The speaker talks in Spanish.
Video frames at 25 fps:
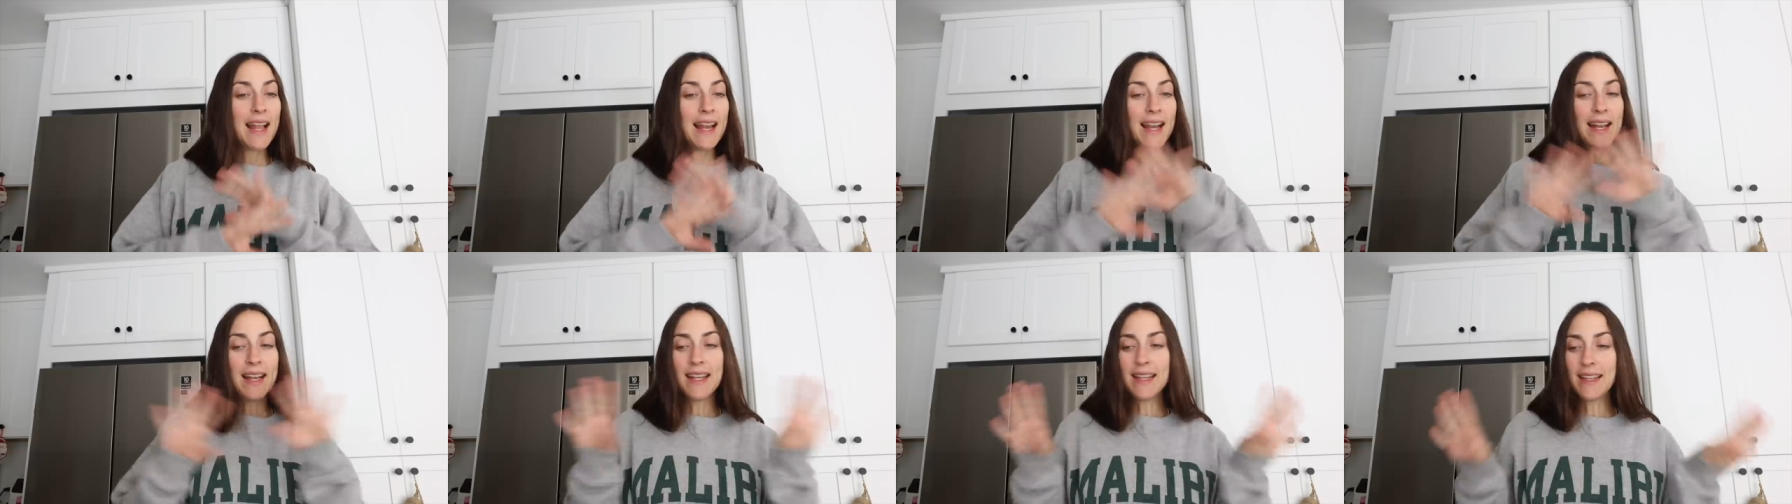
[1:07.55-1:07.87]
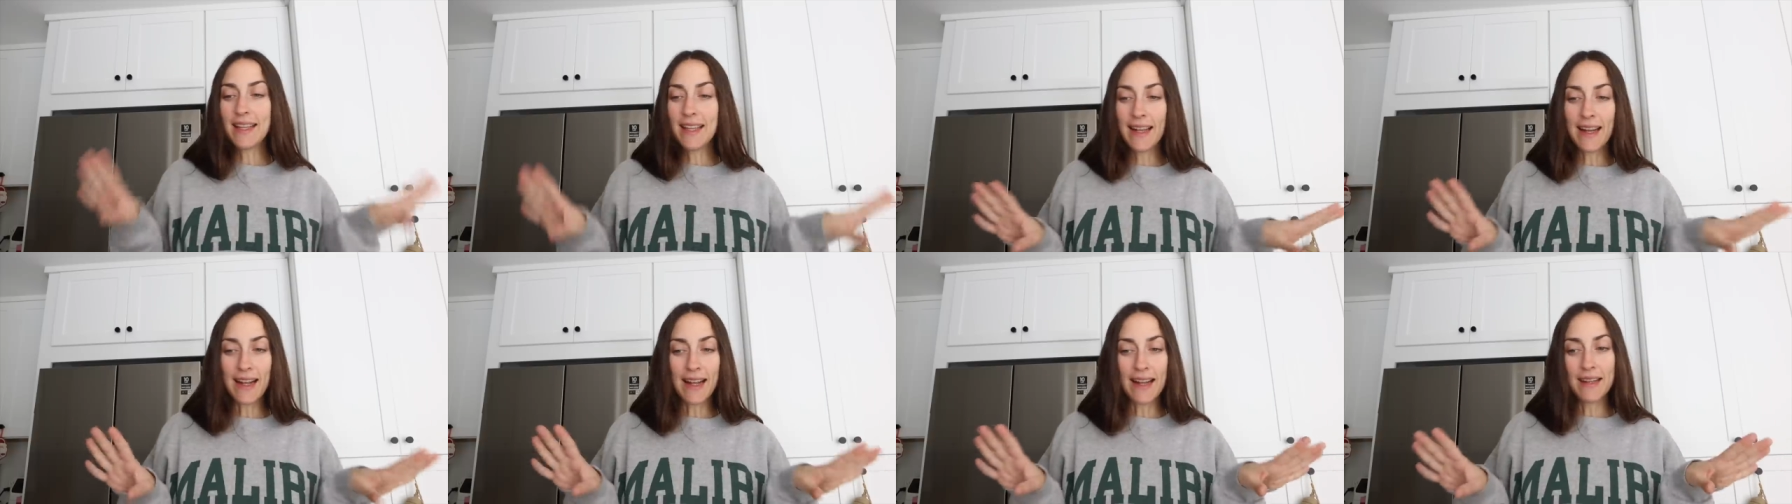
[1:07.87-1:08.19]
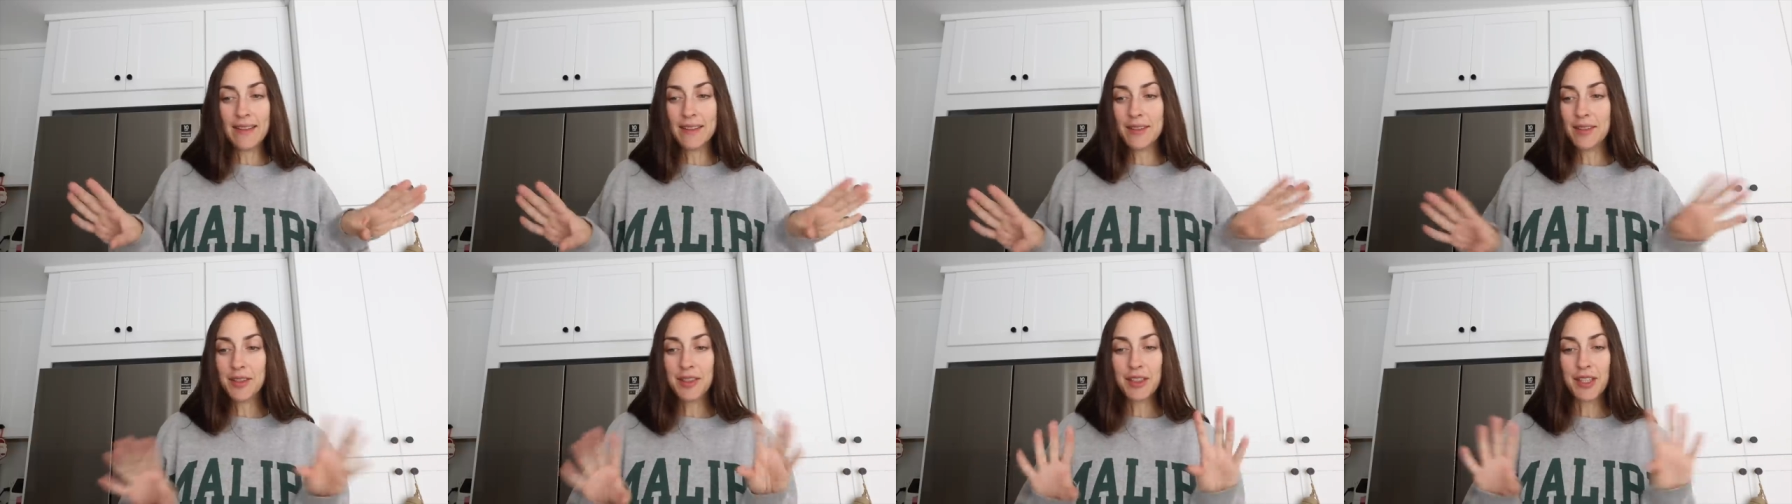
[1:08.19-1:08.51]

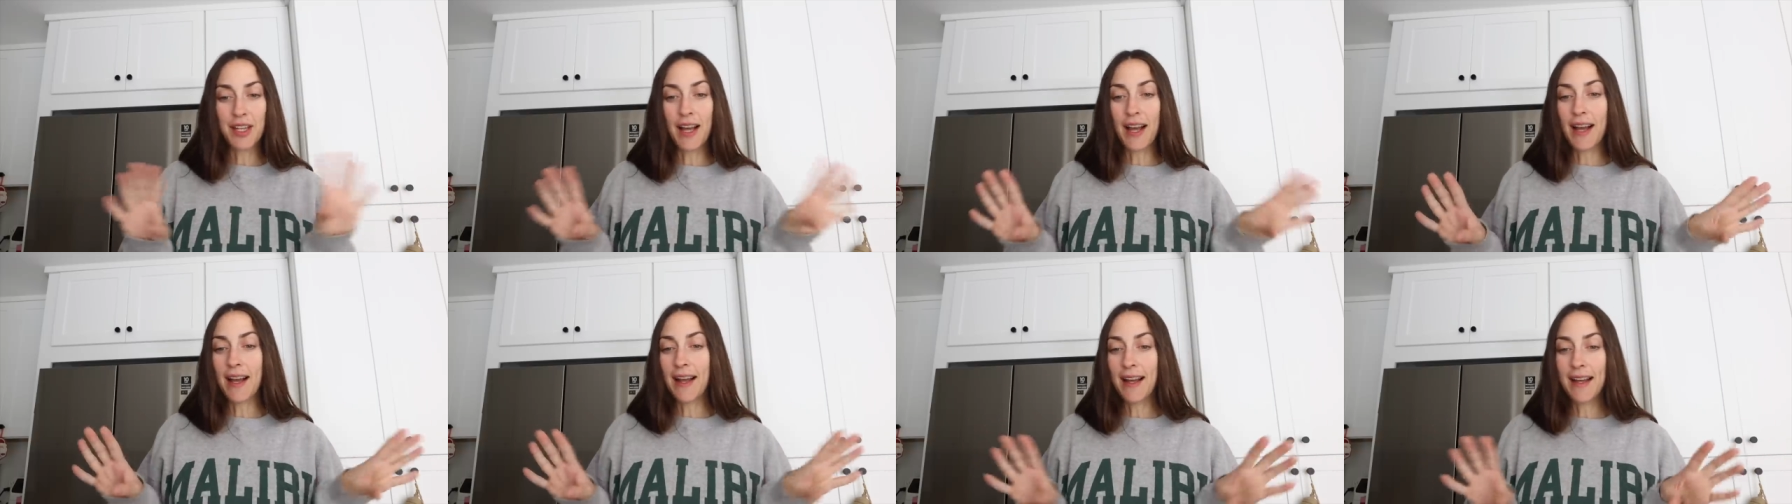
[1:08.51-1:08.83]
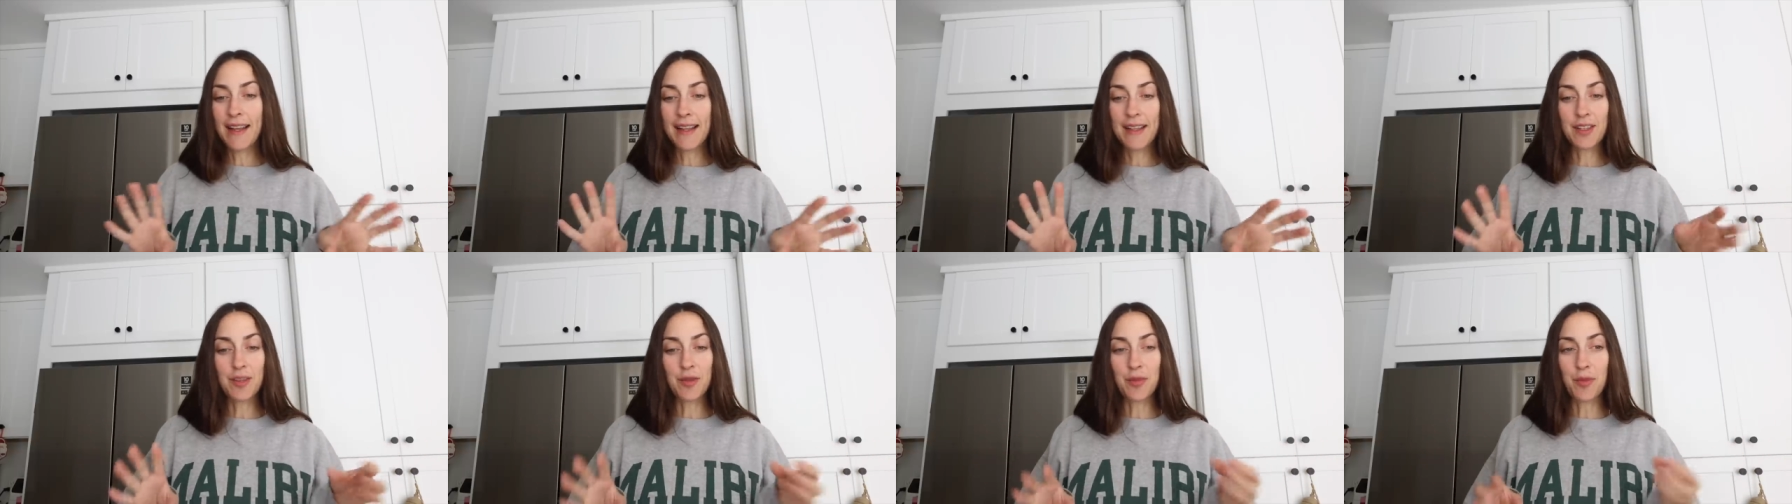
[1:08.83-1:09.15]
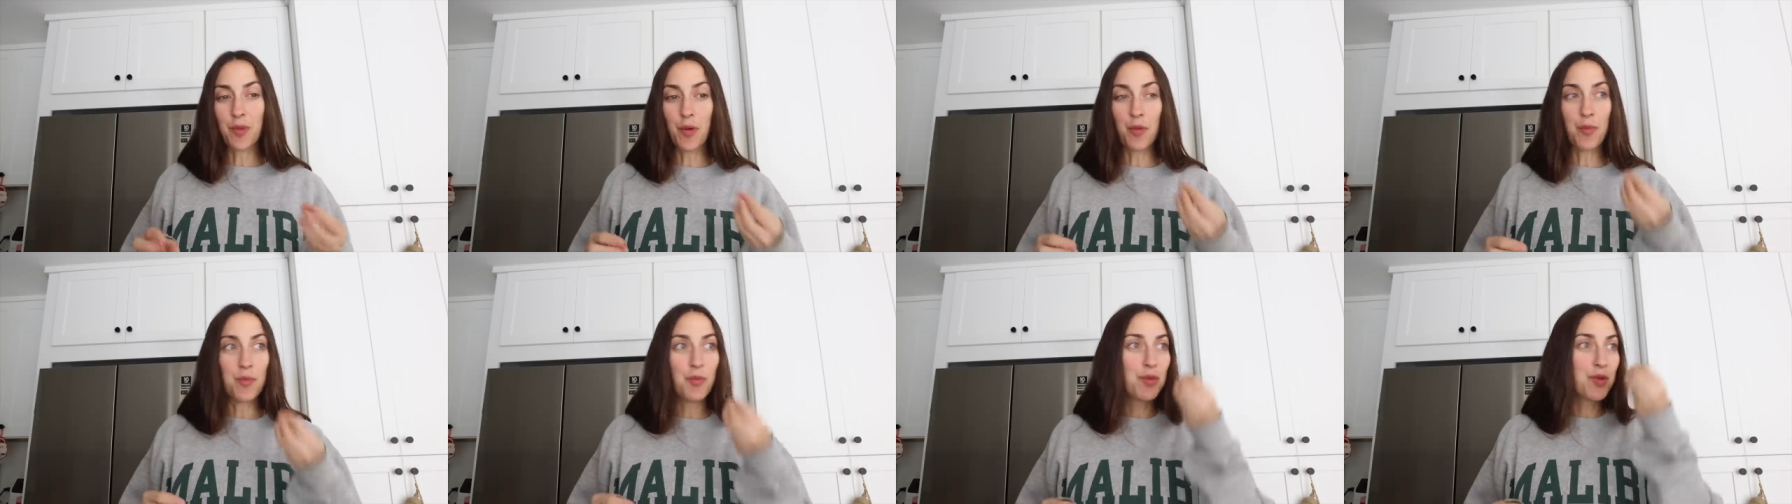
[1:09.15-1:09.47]
Literal. O sea, es
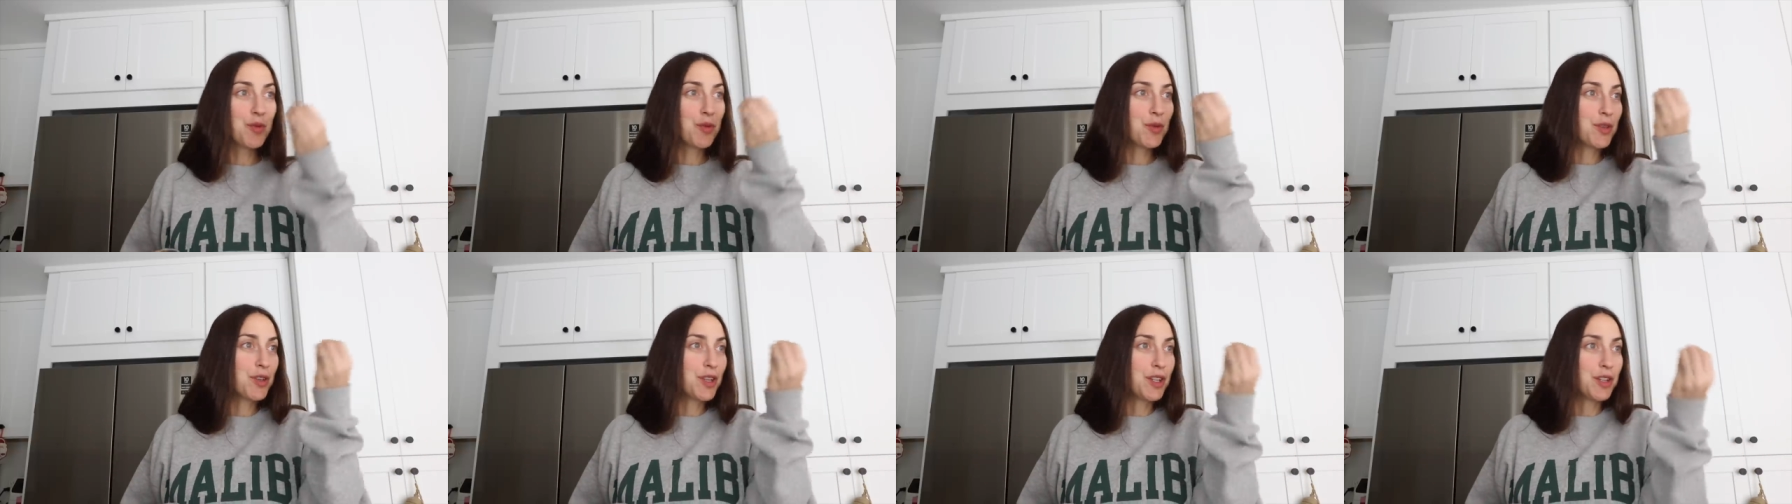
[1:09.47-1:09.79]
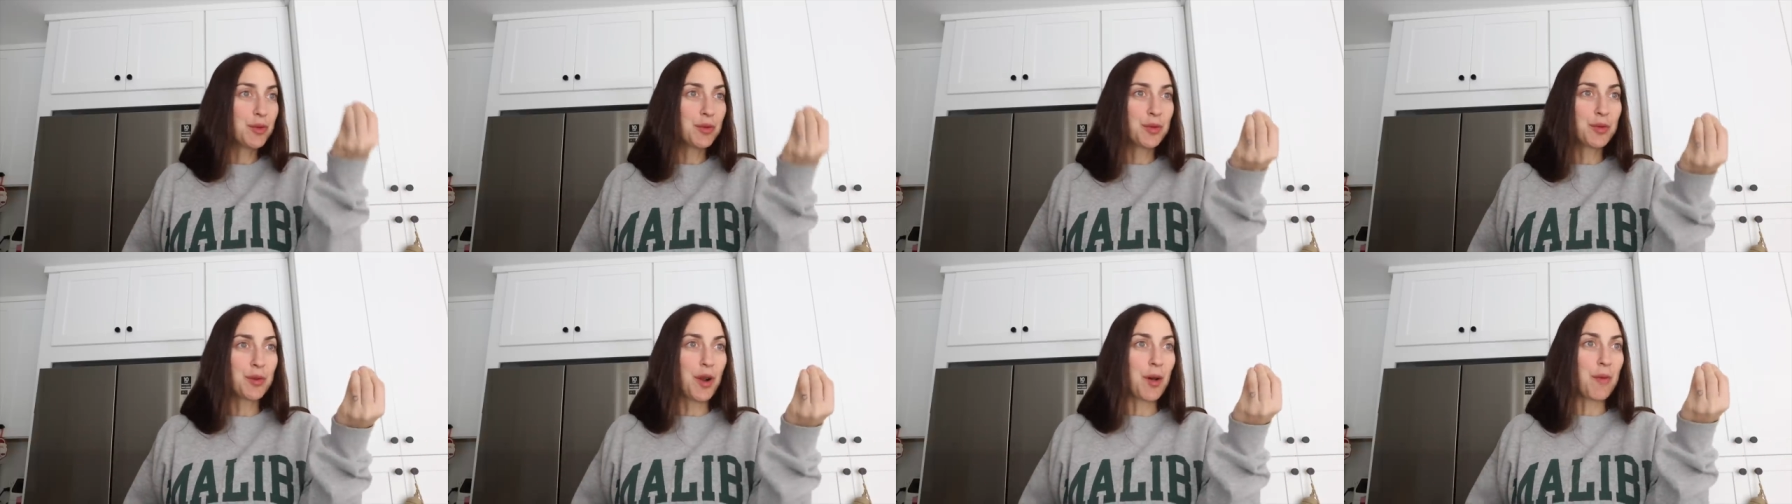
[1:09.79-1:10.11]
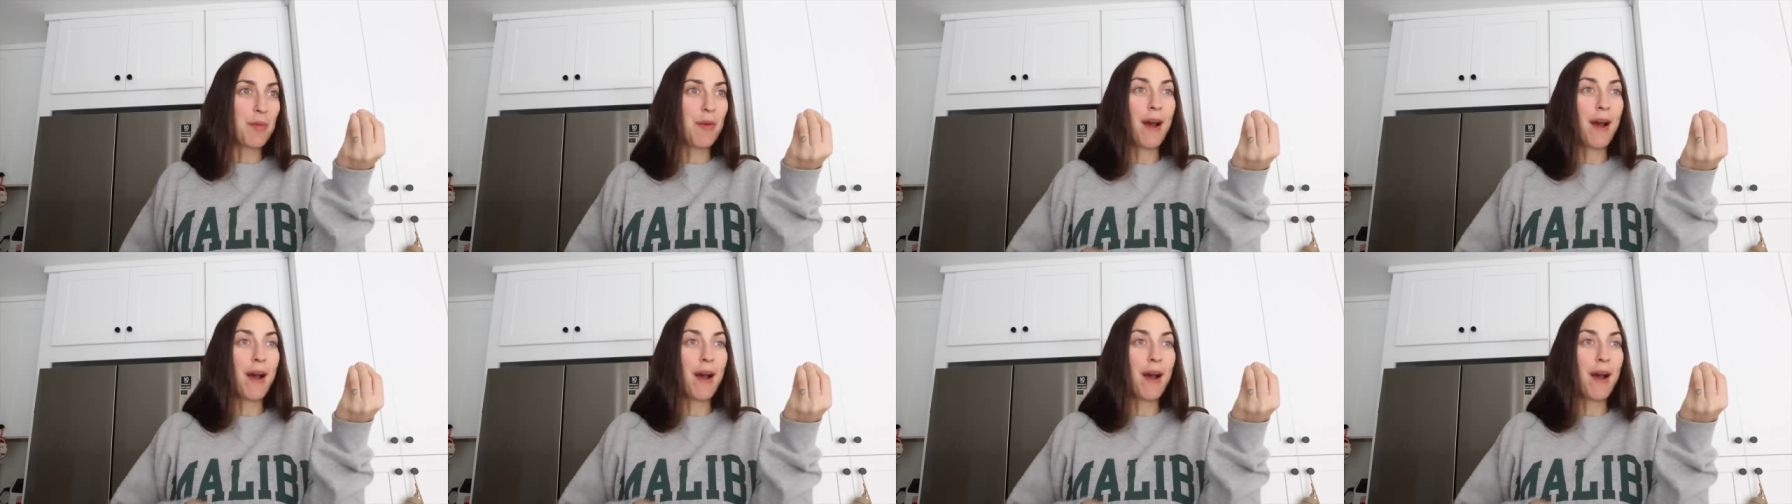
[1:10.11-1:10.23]
como muy bonito por una